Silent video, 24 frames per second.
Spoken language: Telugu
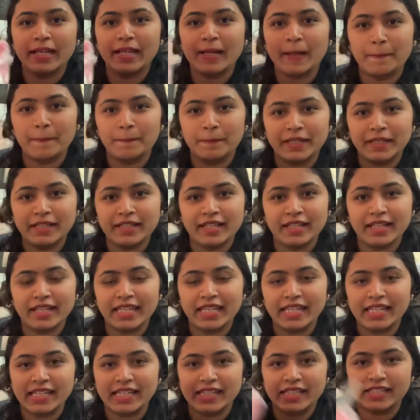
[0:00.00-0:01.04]
ఈ కంప్లీట్గా
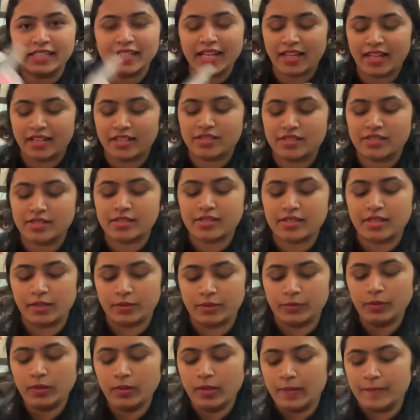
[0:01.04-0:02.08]
ఈ కిట్ క్యారీ
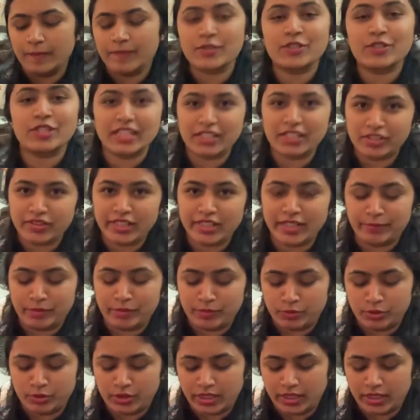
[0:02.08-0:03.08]
చేస్తాను సో దీంట్లో ఏమేమి